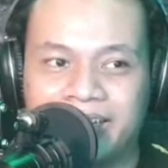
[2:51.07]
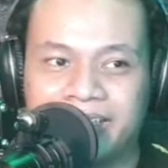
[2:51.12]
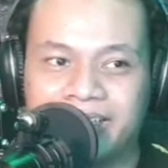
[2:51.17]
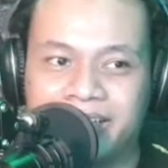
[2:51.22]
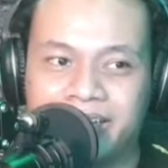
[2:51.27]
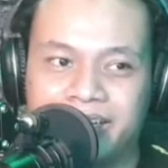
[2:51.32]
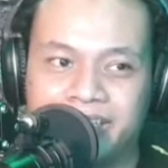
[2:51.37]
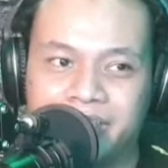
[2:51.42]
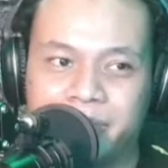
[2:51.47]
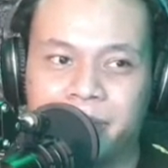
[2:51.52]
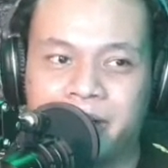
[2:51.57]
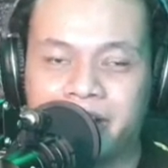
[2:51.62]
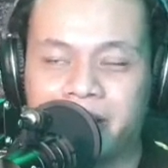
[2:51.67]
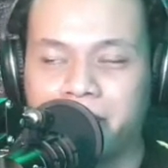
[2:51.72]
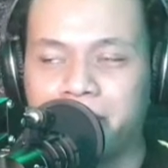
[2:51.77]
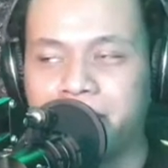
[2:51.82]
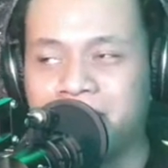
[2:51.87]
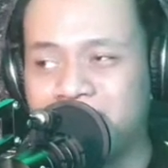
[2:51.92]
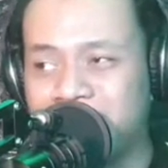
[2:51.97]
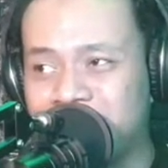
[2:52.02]
hanya
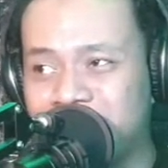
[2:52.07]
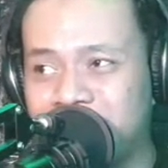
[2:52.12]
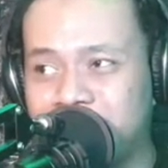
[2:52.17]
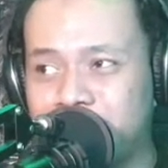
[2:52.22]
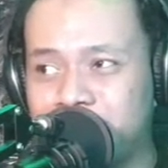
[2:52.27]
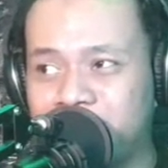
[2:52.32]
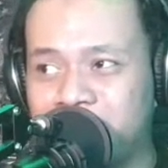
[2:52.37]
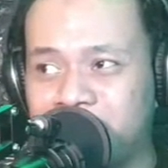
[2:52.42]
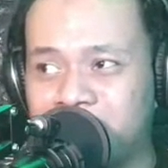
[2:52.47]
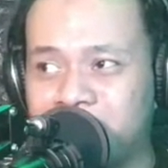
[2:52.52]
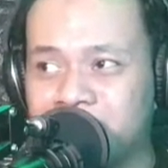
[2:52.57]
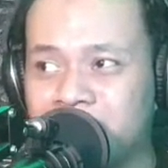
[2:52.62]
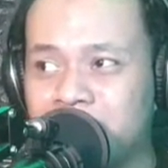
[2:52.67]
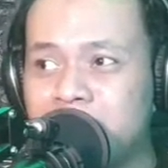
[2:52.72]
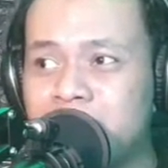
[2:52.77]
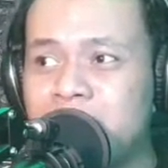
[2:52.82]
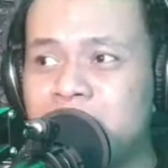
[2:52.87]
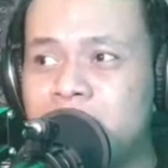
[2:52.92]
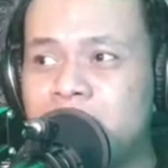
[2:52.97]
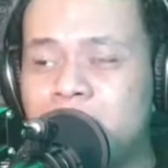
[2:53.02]
sebagai pelengkap dan
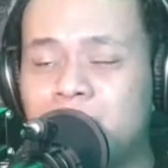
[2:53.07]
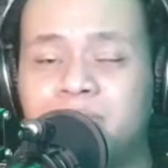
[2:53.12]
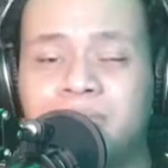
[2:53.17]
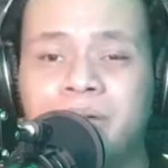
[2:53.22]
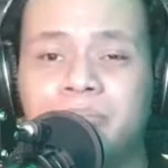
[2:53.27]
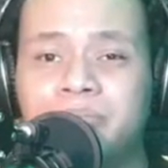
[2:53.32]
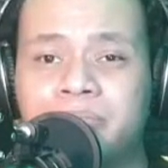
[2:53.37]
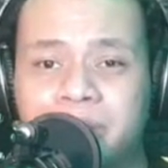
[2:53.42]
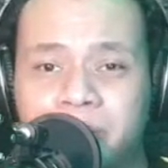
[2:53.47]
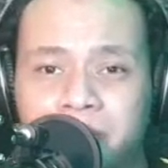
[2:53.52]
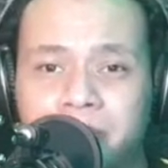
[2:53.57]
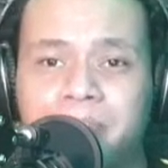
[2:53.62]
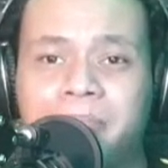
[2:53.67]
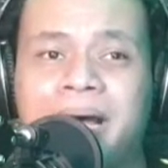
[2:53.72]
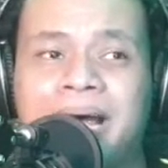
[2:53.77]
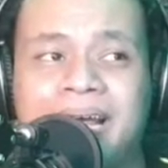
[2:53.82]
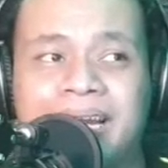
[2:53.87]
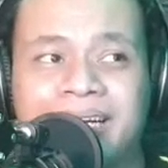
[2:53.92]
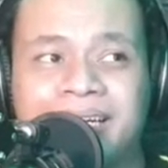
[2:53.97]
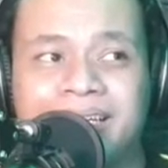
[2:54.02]

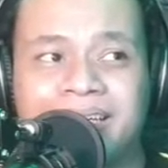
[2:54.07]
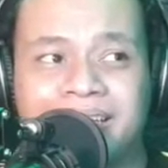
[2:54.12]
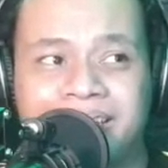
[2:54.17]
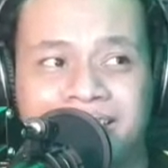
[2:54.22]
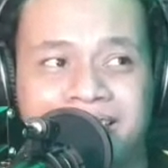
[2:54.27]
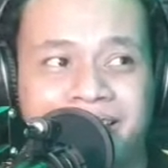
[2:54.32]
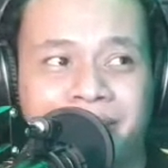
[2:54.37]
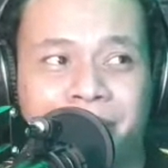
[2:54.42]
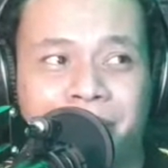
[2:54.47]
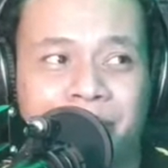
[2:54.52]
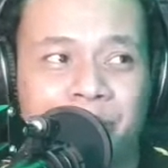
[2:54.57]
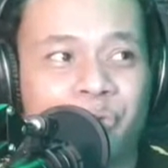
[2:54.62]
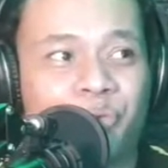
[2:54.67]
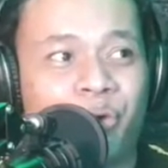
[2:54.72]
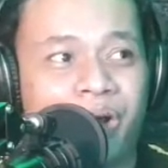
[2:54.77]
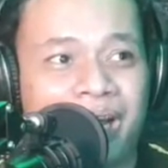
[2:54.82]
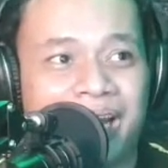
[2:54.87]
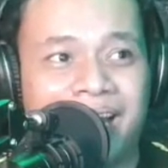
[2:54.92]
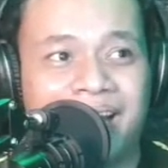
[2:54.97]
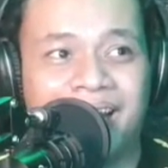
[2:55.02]
membebani
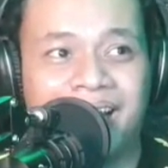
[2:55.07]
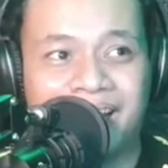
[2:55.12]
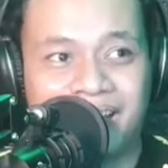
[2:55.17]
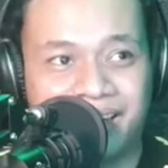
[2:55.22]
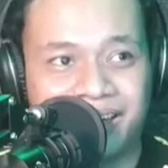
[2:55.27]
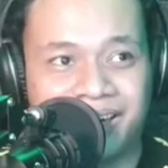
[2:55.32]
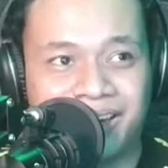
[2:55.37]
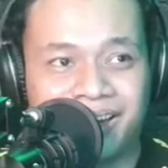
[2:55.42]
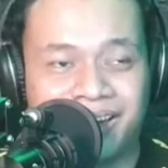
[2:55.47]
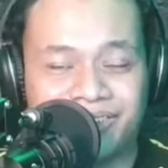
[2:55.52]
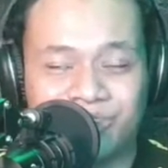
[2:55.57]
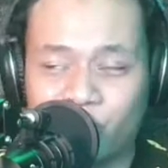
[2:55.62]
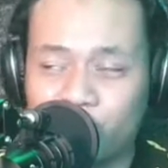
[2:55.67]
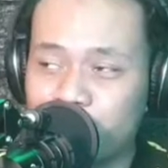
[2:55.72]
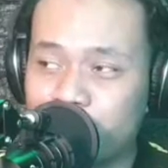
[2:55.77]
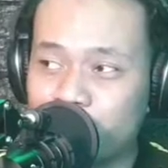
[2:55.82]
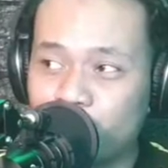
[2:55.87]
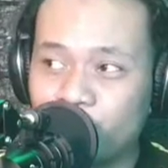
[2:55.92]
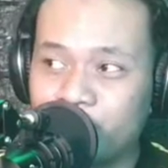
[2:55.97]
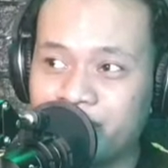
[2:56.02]
petualangan
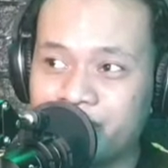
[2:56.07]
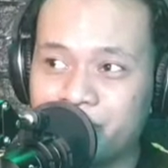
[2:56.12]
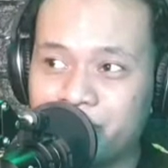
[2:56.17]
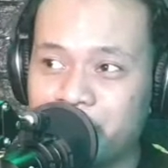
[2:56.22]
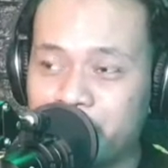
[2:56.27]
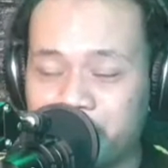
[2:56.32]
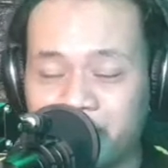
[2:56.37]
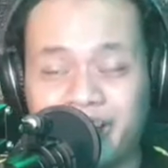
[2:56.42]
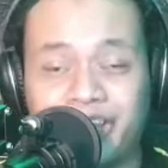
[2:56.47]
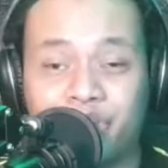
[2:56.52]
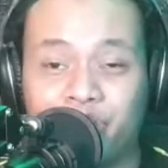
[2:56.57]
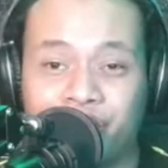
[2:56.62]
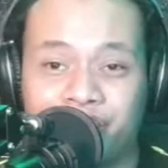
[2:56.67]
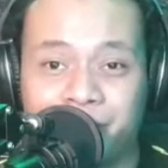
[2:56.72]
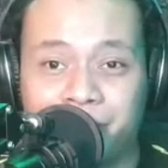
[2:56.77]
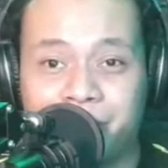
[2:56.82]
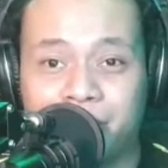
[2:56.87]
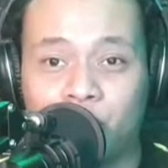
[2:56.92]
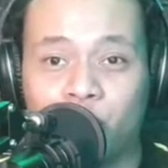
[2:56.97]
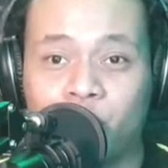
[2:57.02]
atau mungkin memang itu
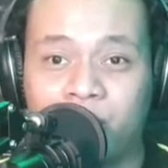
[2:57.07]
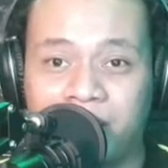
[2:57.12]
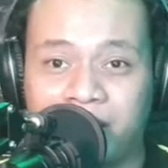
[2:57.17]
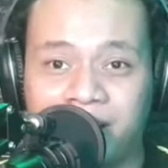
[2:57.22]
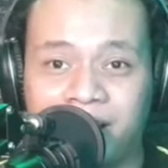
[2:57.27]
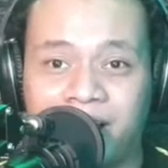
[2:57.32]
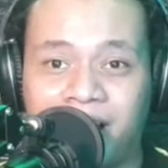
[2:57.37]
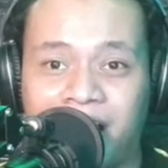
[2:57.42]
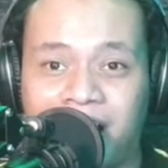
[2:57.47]
yang diperlukan